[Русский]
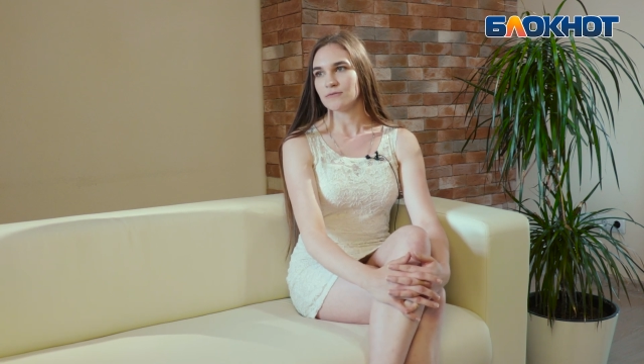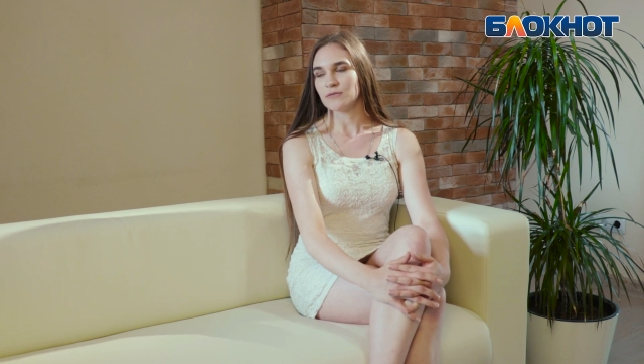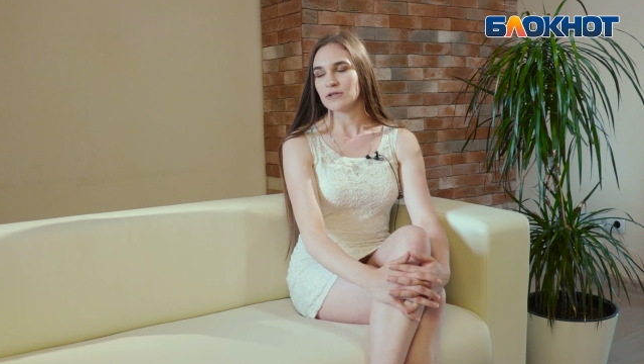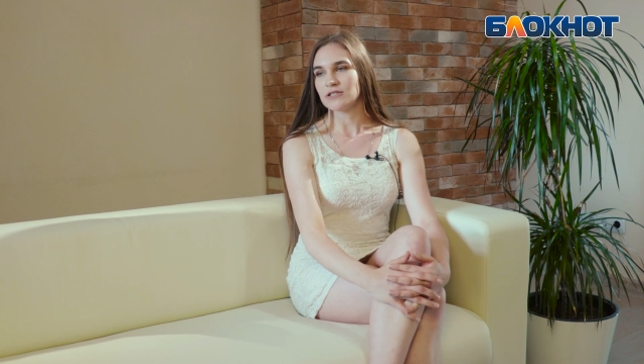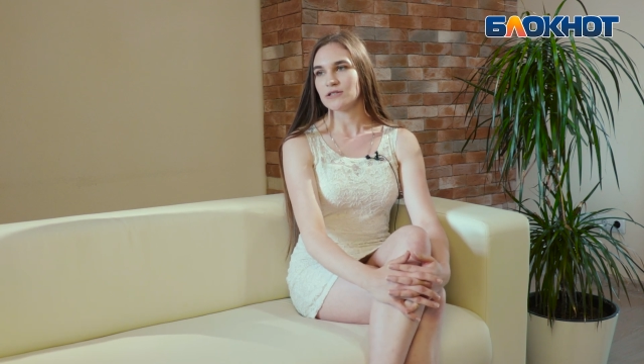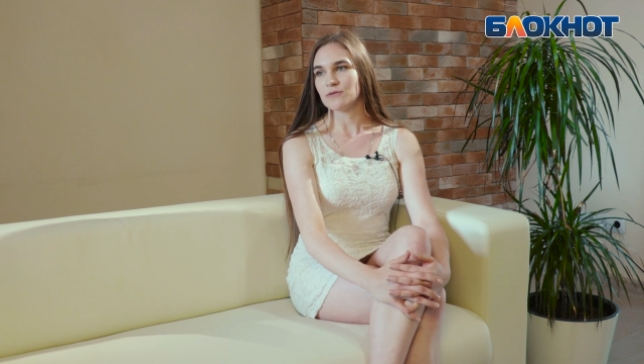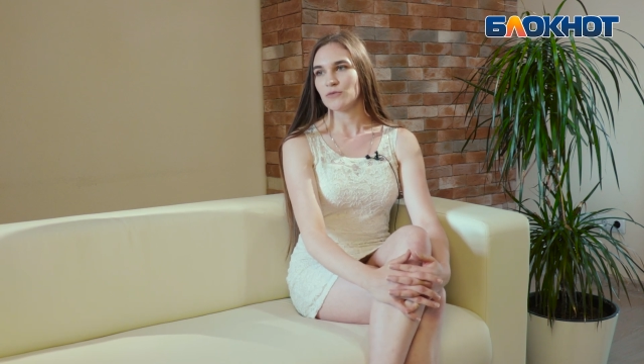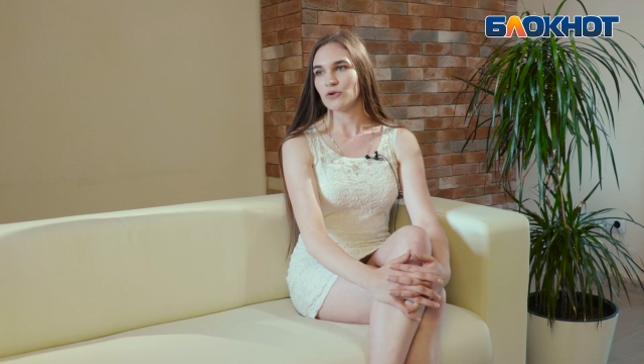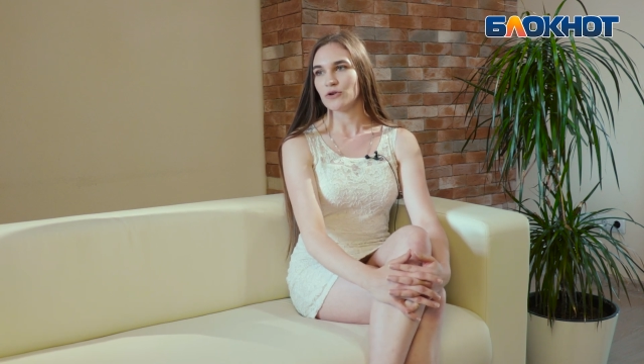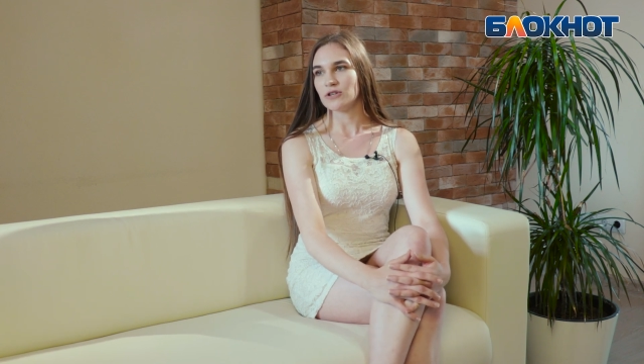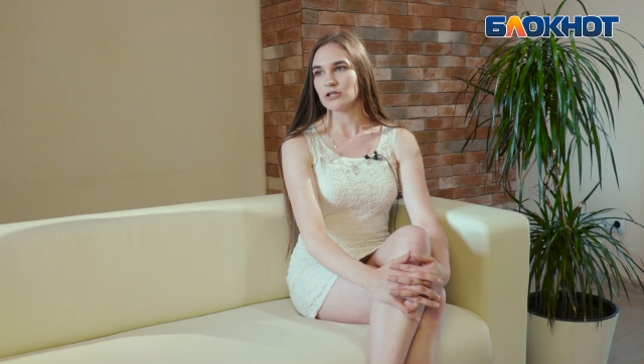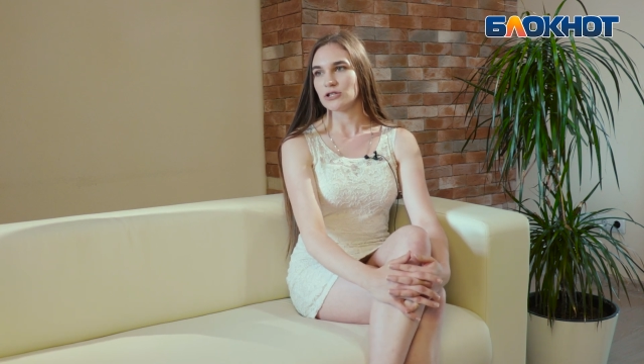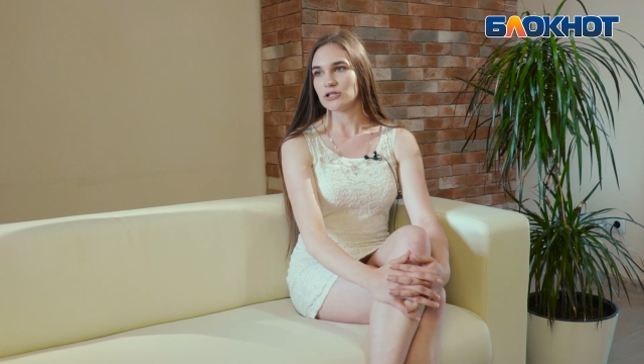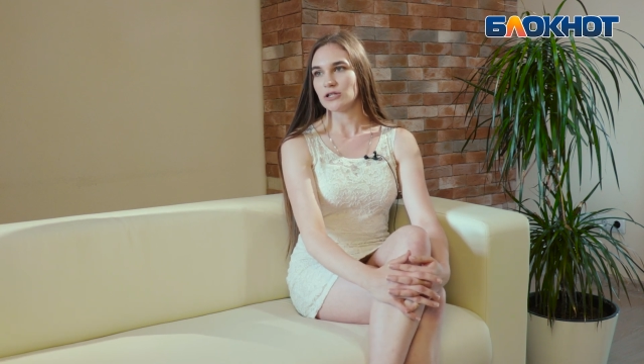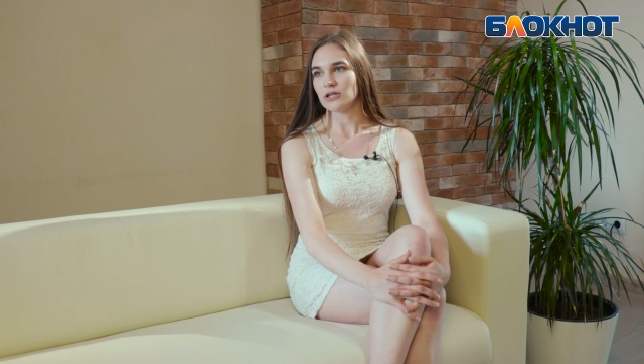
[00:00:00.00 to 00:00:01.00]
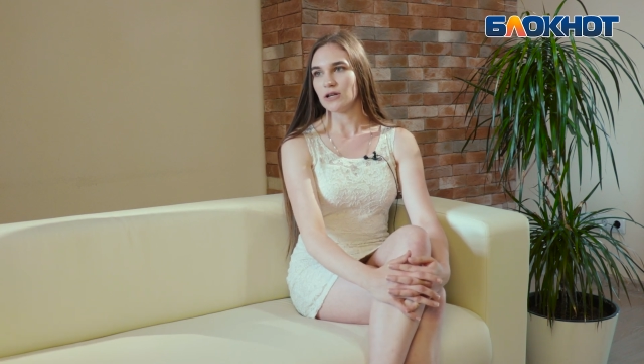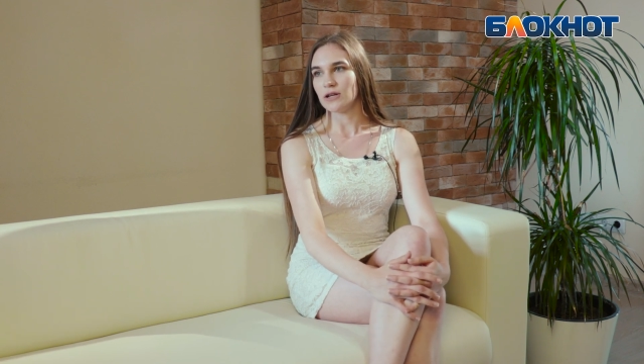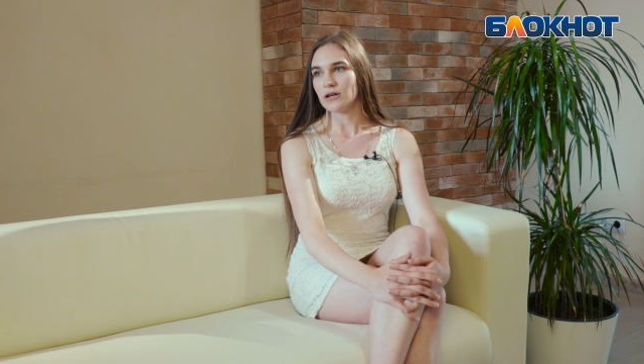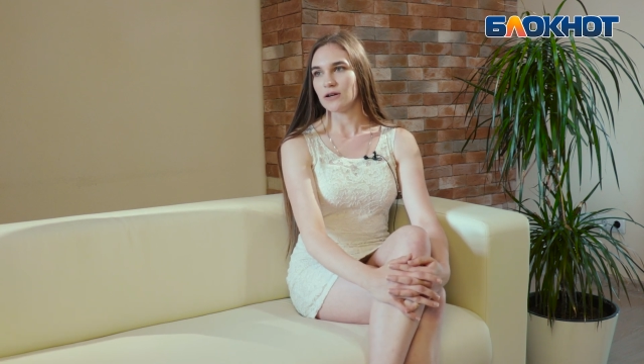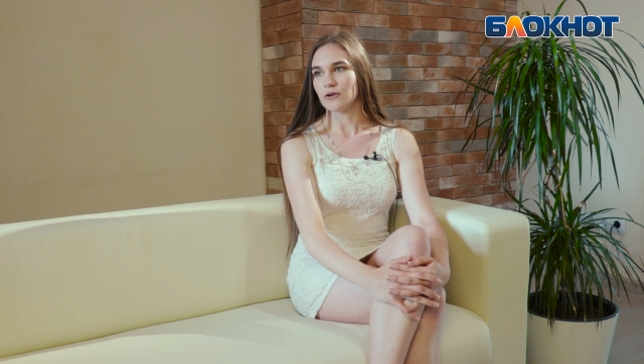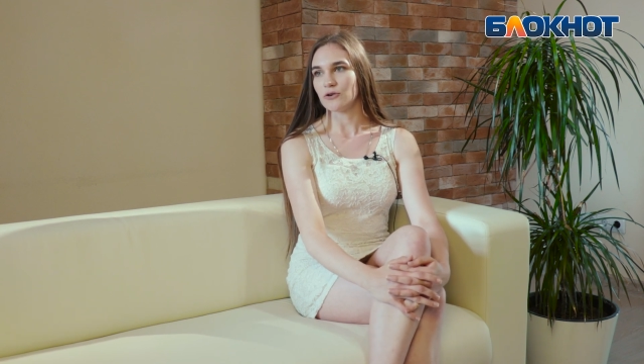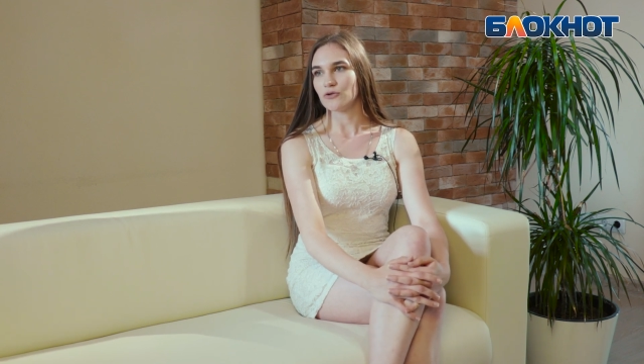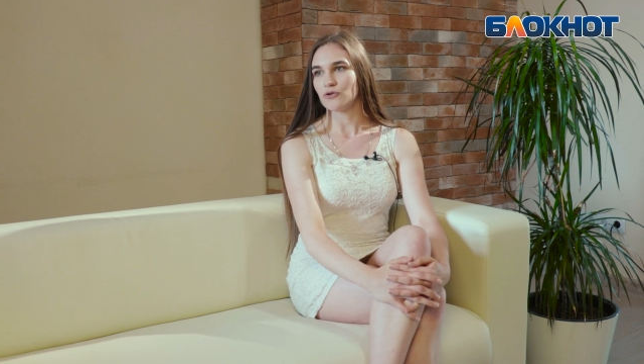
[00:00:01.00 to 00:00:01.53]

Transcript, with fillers: мы с семьей решили